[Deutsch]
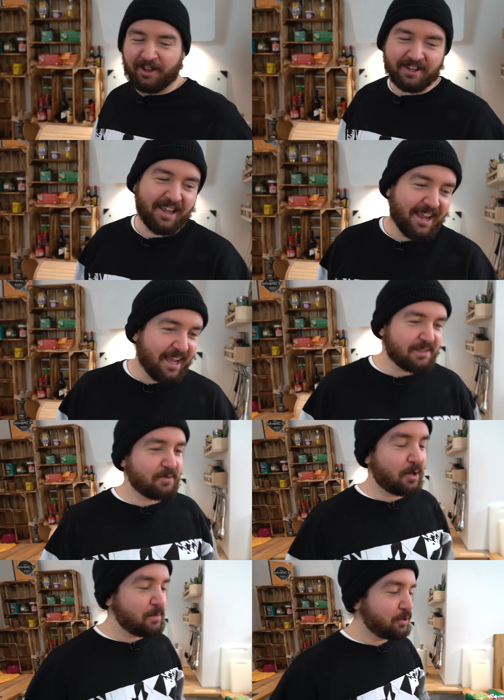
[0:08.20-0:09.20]
Leute, herzlich
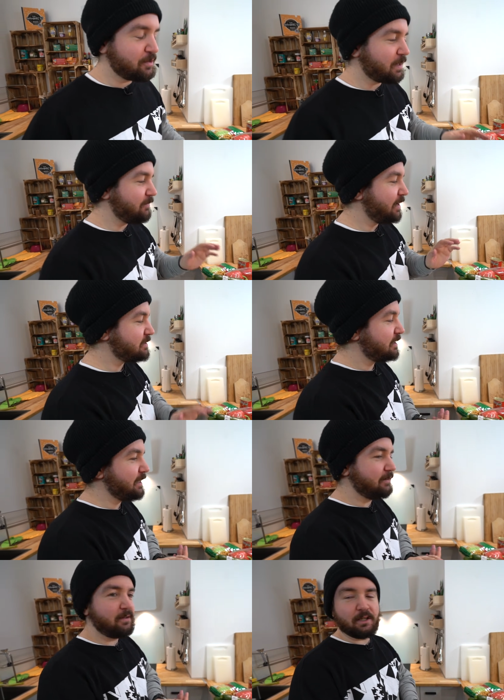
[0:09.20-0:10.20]
willkommen zurück zu einem weiteren
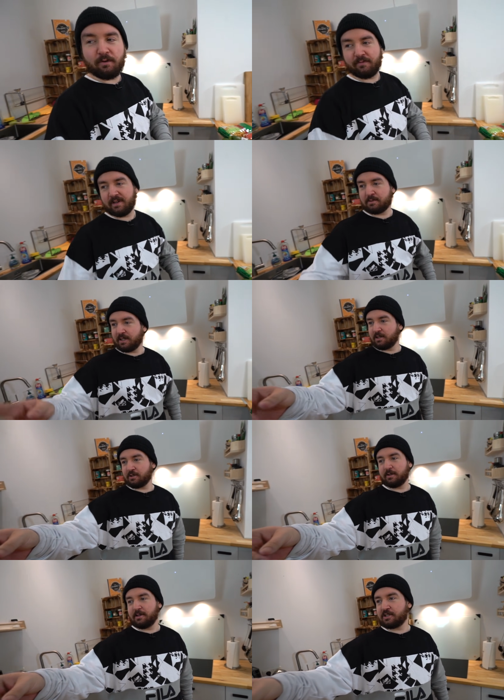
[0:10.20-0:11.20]
kleinen Video. Philipp steht hier
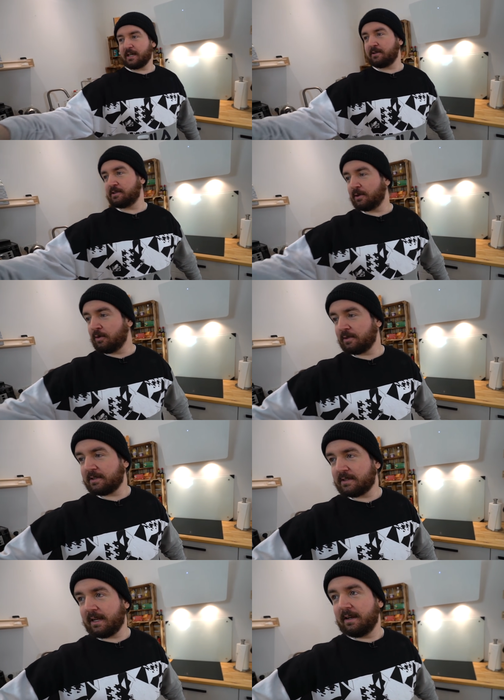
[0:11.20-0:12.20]
schon in den Startlöchern. Guckt euch
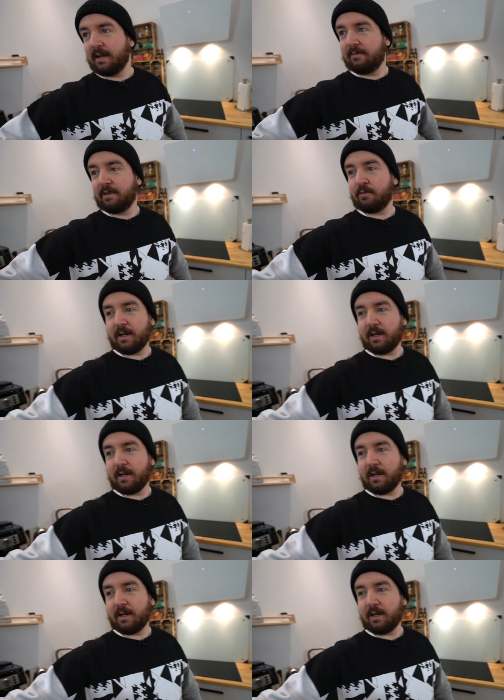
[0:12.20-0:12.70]
das an, wie